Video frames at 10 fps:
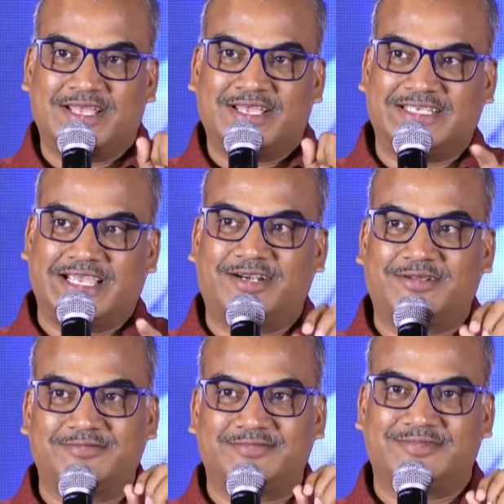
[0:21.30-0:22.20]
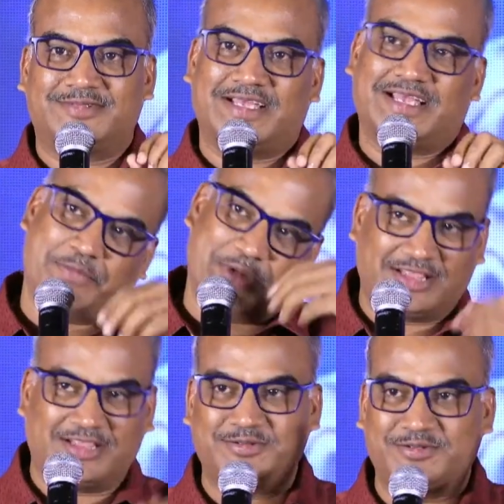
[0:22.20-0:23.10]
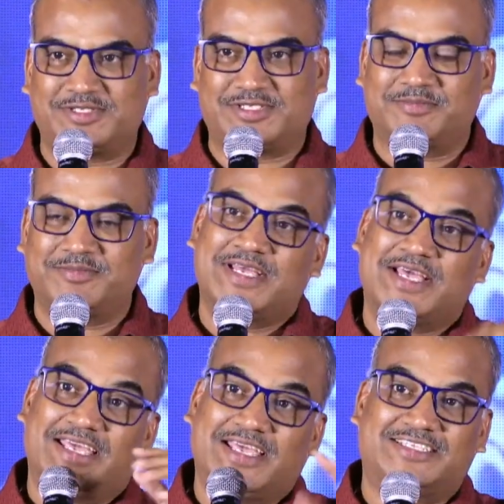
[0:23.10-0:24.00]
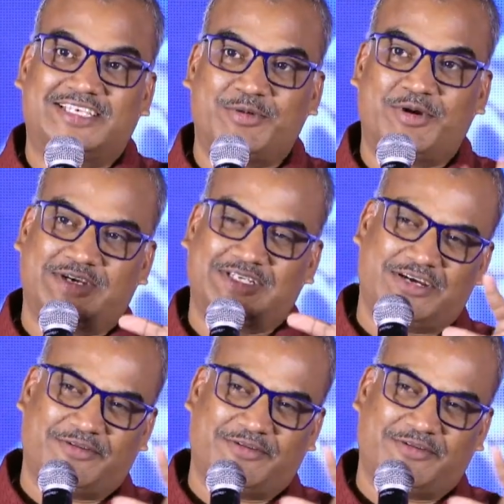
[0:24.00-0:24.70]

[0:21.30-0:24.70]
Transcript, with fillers: చేయడం మనందరం చూసాం ఈ సినిమా ఫస్ట్ హాఫ్